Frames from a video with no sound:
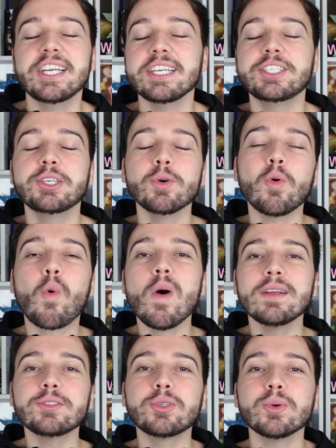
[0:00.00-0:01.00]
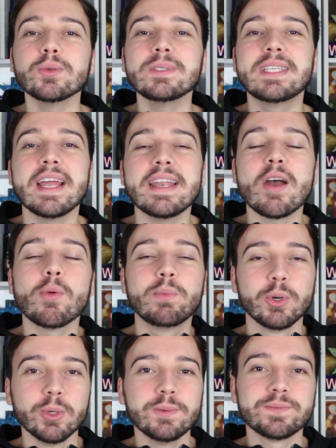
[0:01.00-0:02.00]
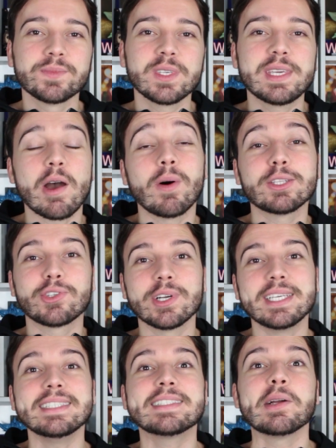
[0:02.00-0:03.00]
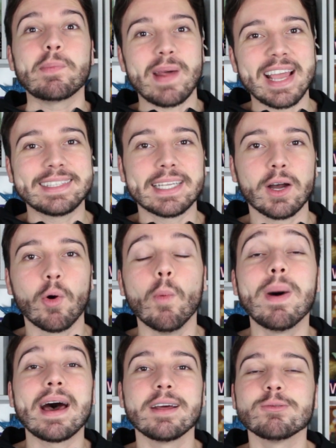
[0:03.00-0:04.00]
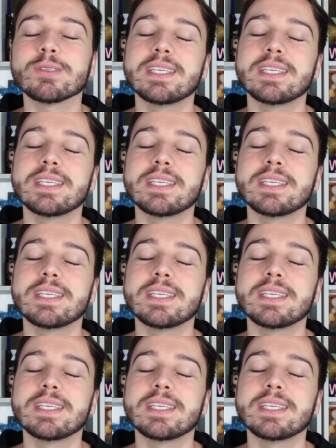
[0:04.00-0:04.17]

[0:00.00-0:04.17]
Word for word: Gente, e o quanto o Daniel Bru que é o ator que interpreta o Barão